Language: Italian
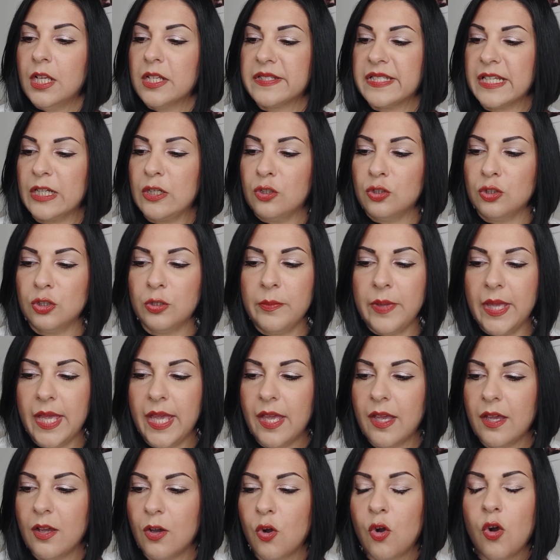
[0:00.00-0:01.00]
Secondo
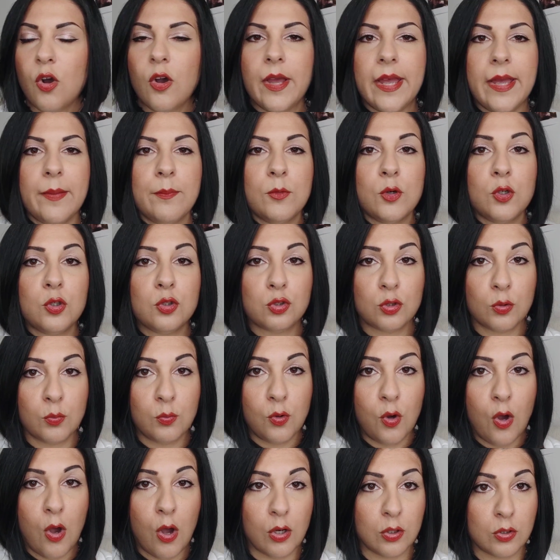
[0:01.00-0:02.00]
me o è molto
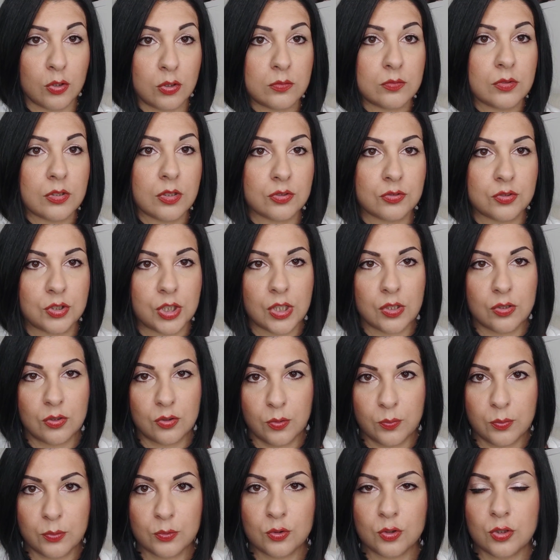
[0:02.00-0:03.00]
buono da un
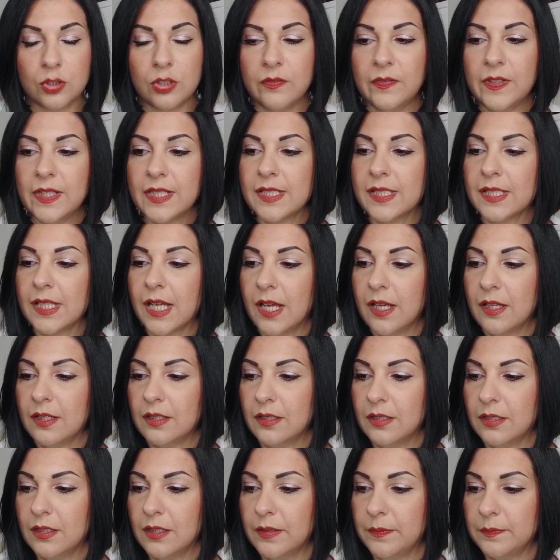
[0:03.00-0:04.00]
certo punto di
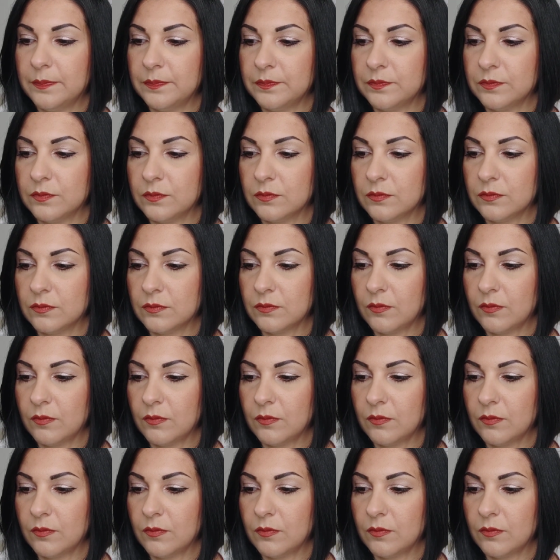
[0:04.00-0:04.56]
vista ehm,